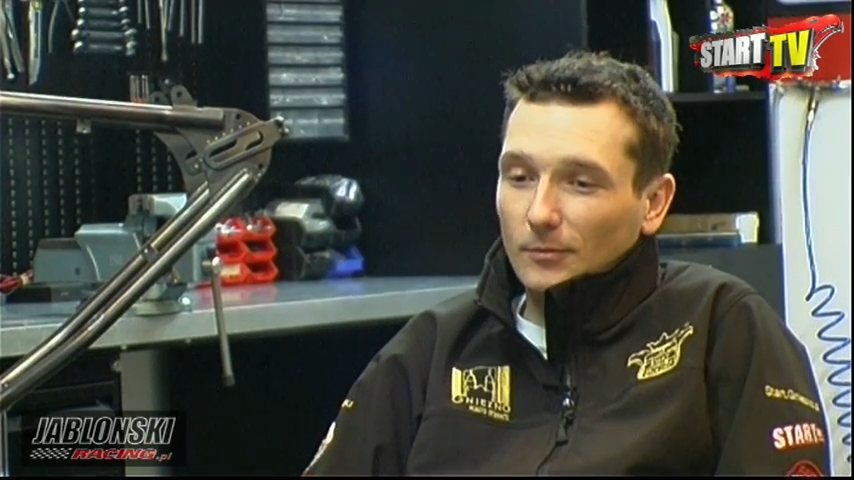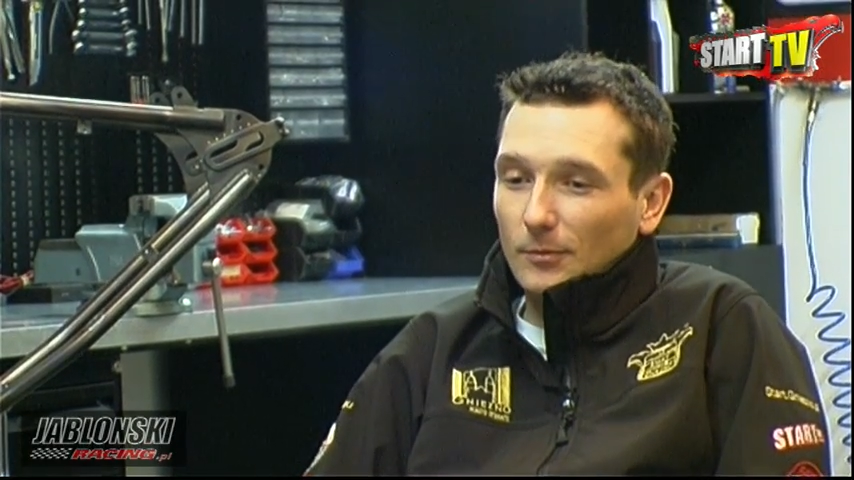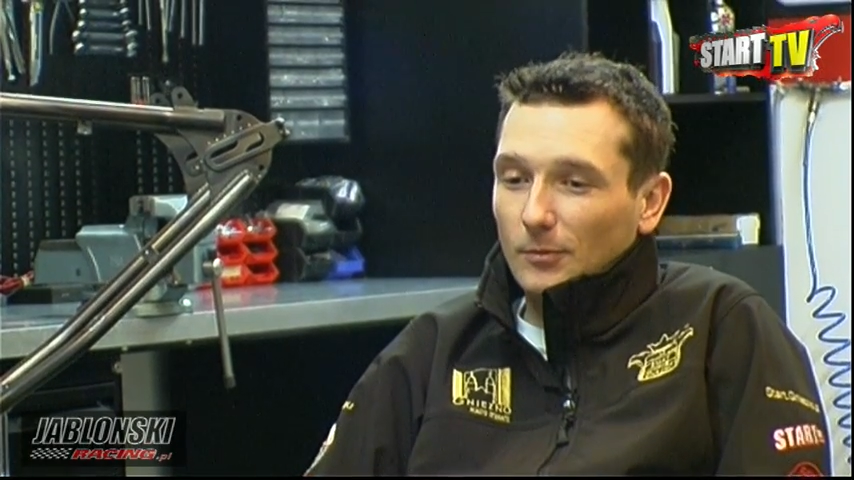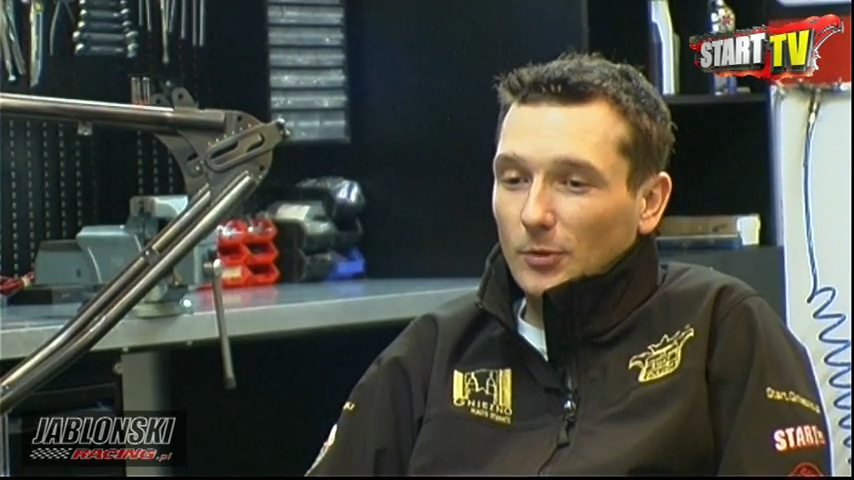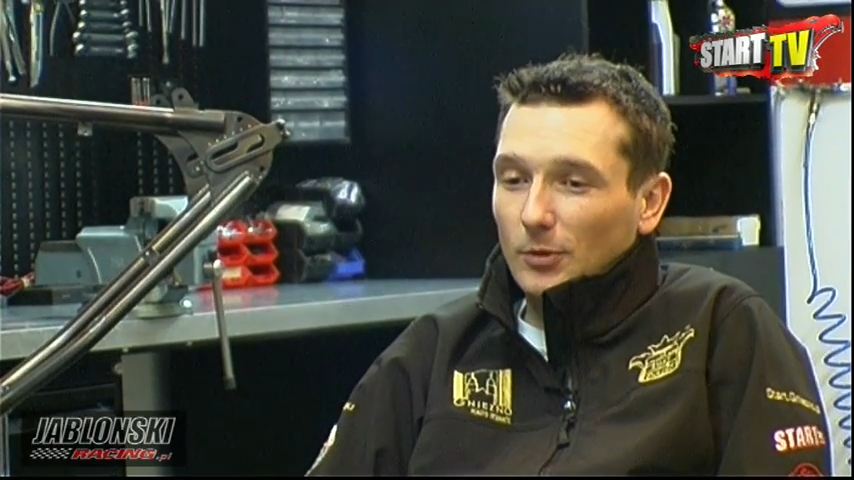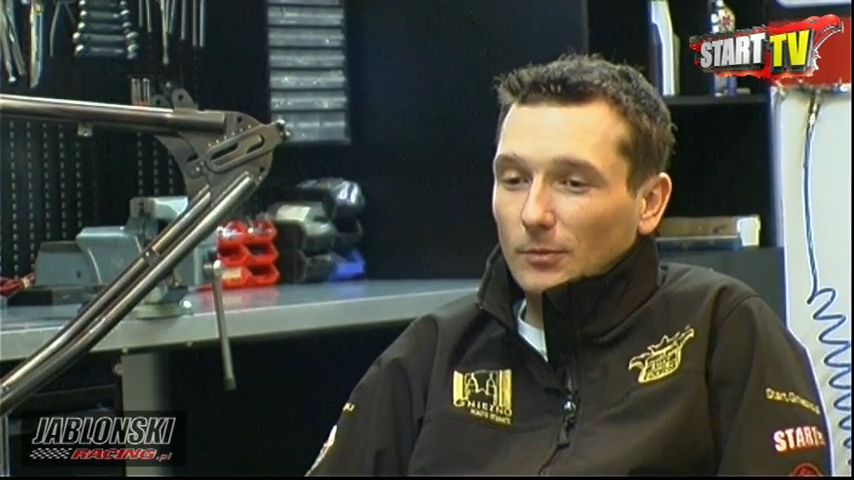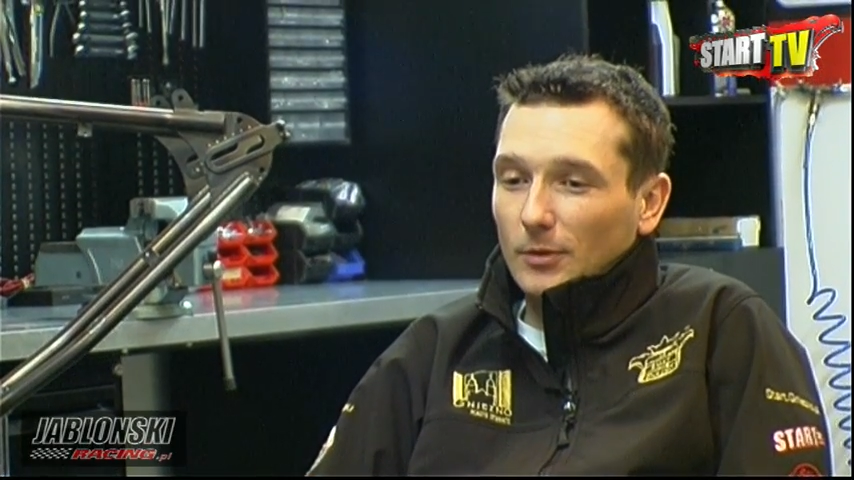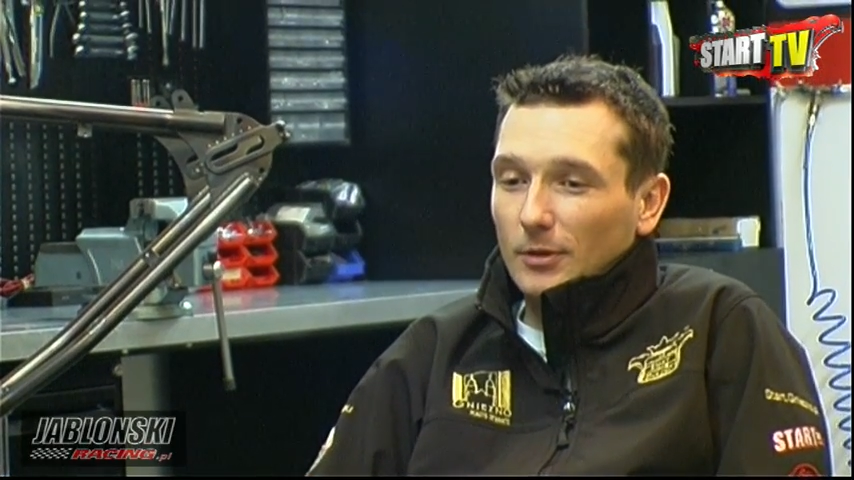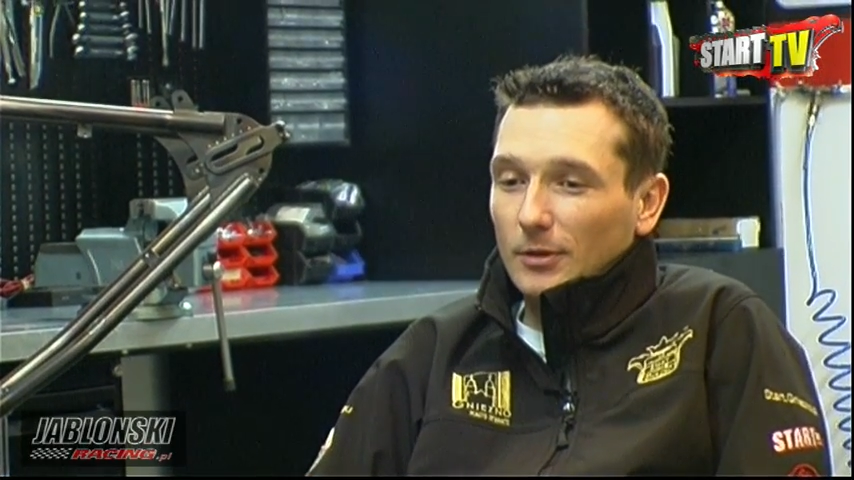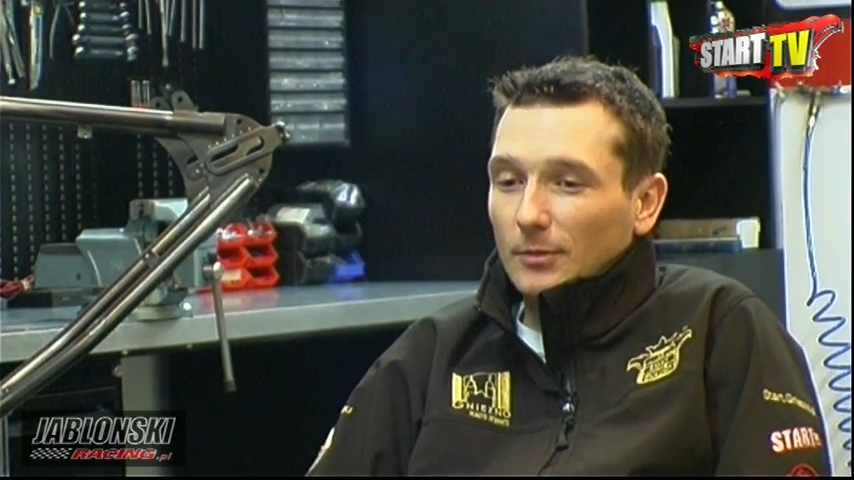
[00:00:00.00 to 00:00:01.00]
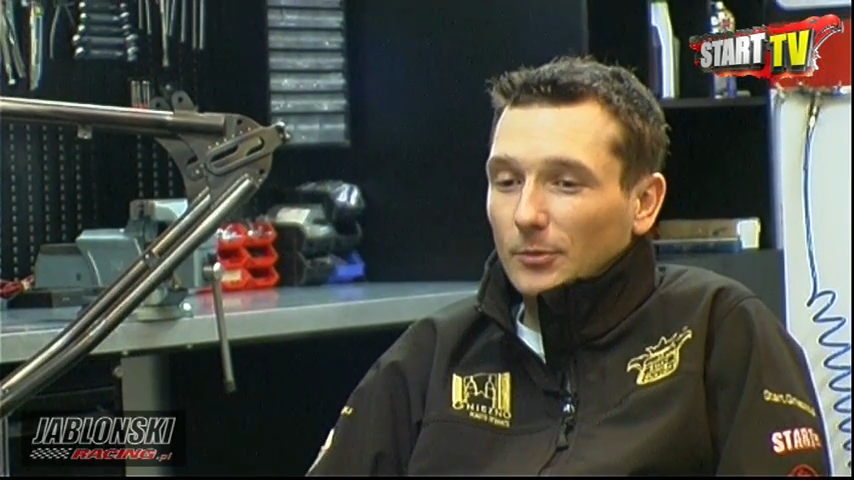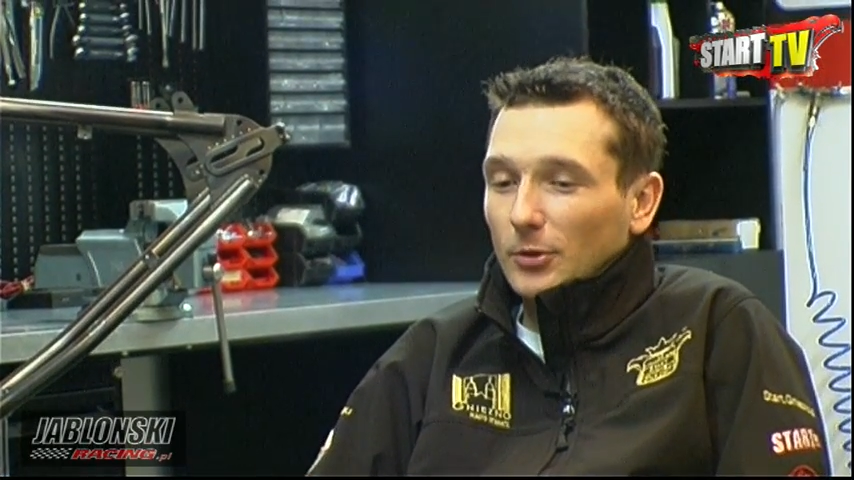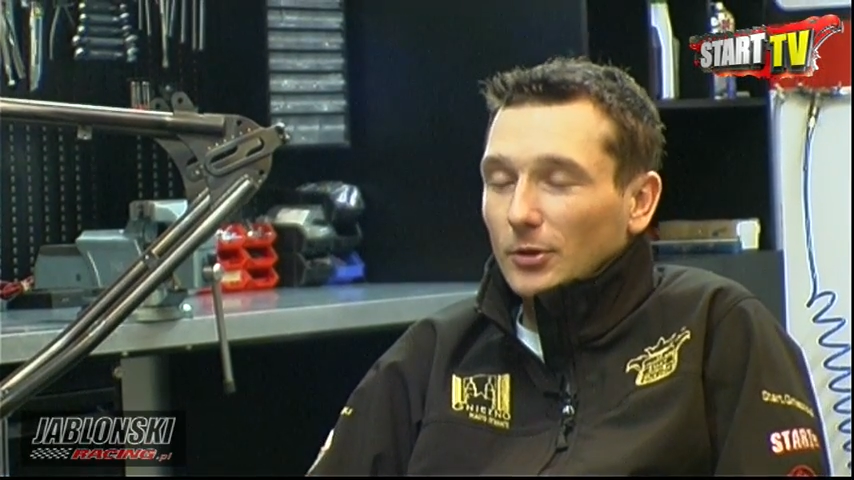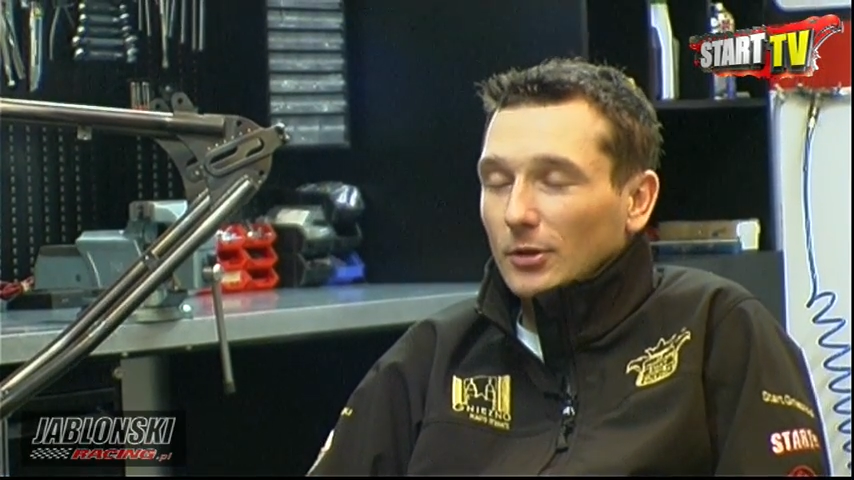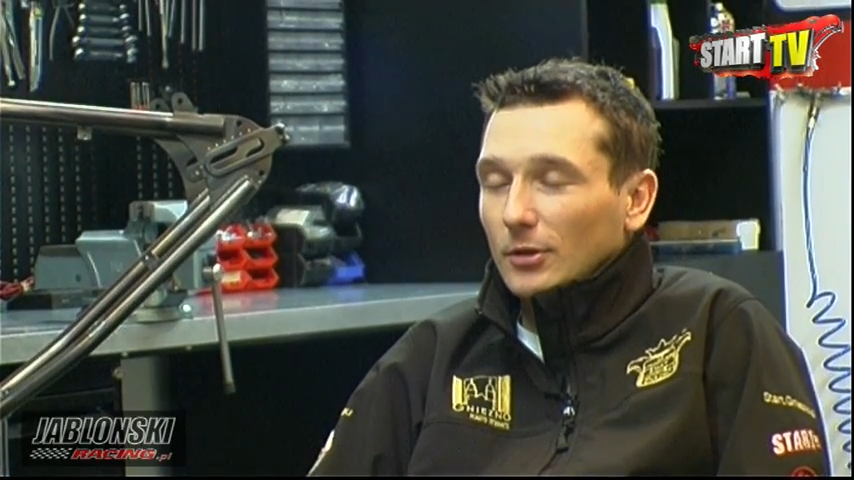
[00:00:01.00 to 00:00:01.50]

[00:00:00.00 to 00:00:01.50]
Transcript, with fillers: moj, e, moich